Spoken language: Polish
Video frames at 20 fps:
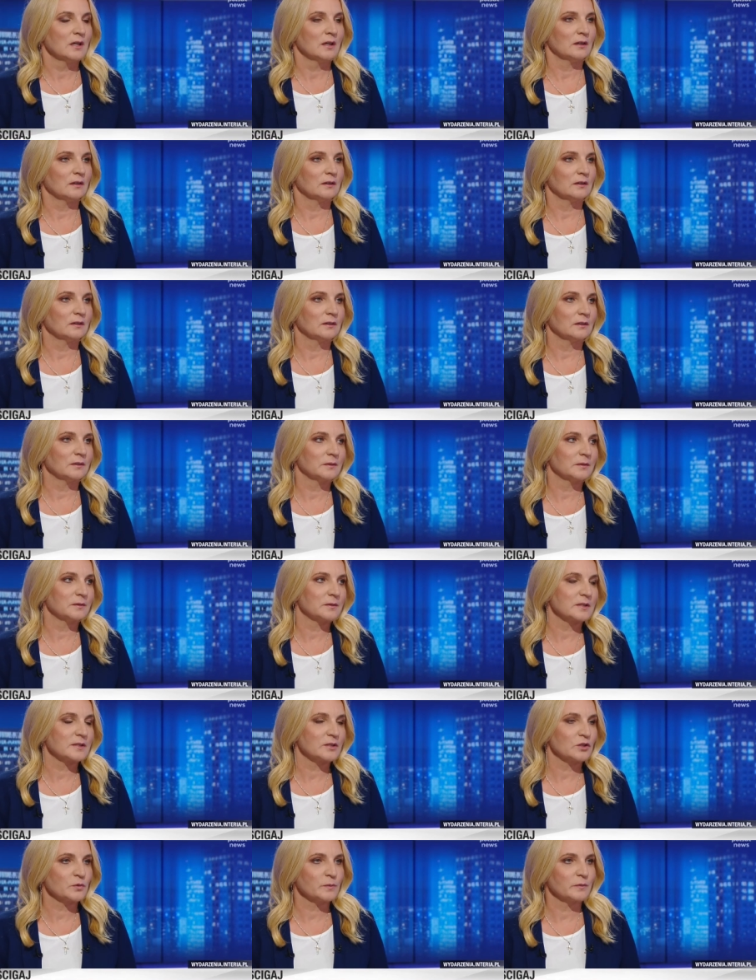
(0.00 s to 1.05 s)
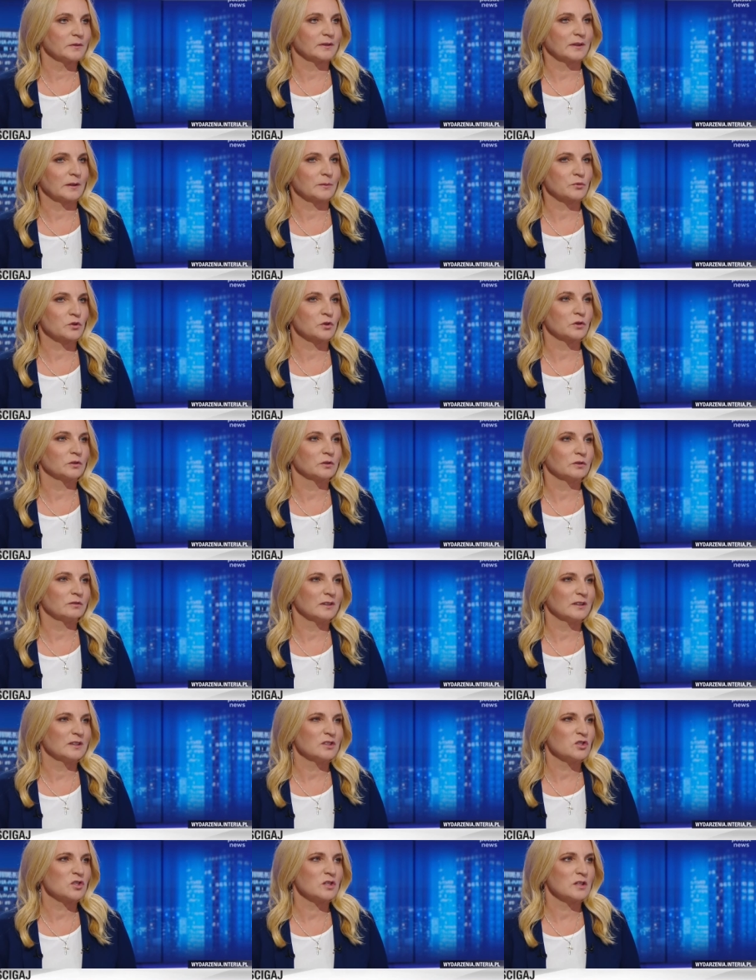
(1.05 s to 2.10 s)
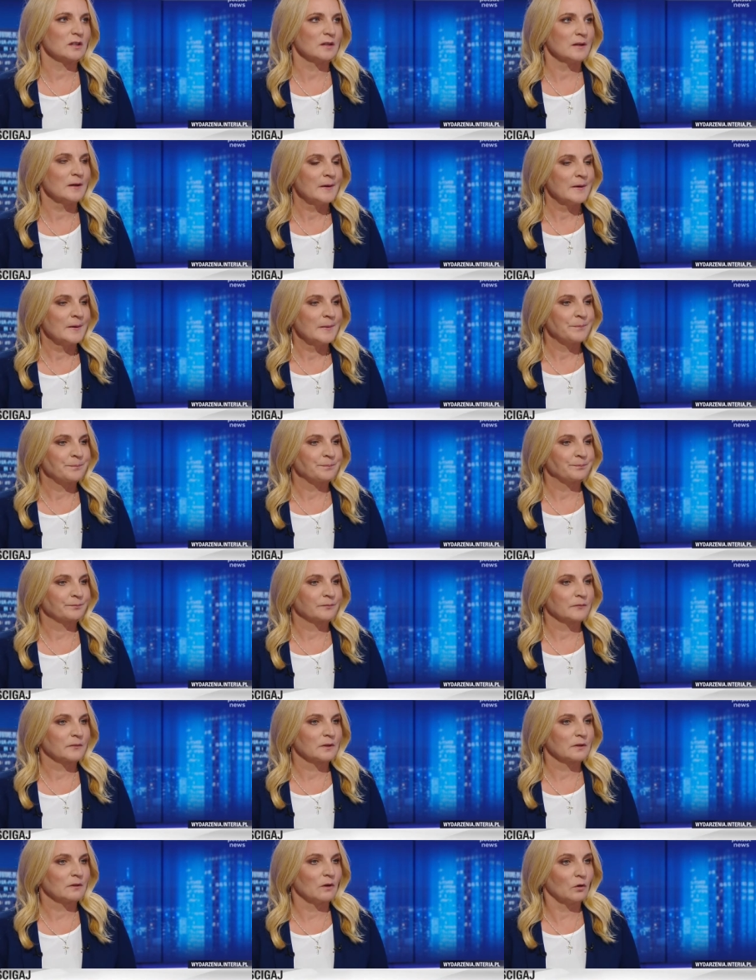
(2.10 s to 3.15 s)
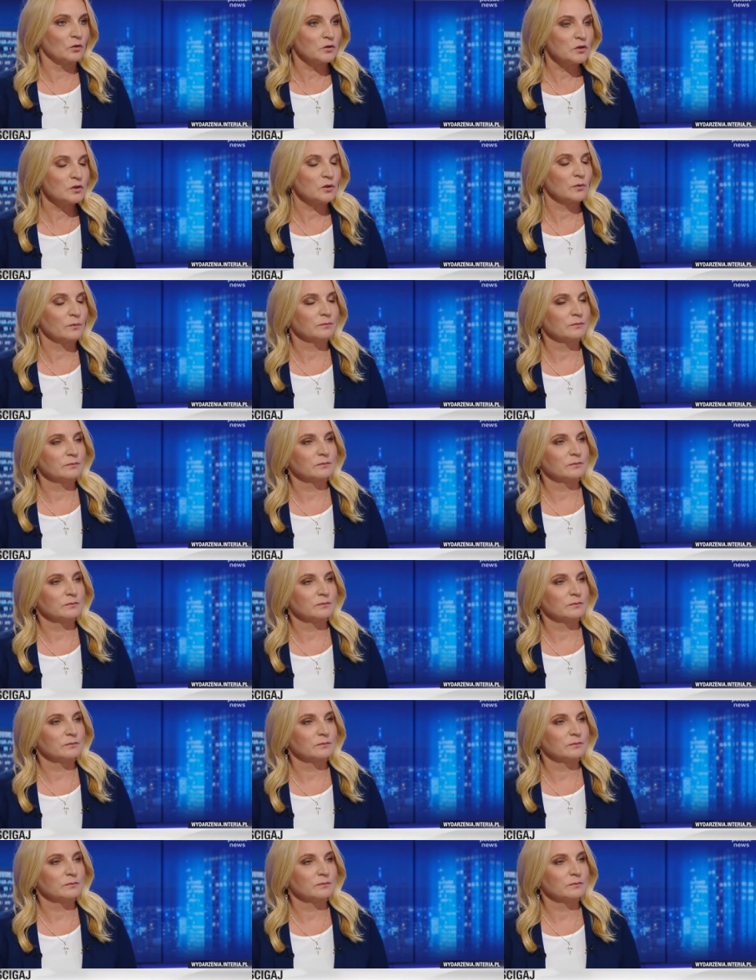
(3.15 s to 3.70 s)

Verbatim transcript: e, jesteśmy tak przygotowani, że mm, oni są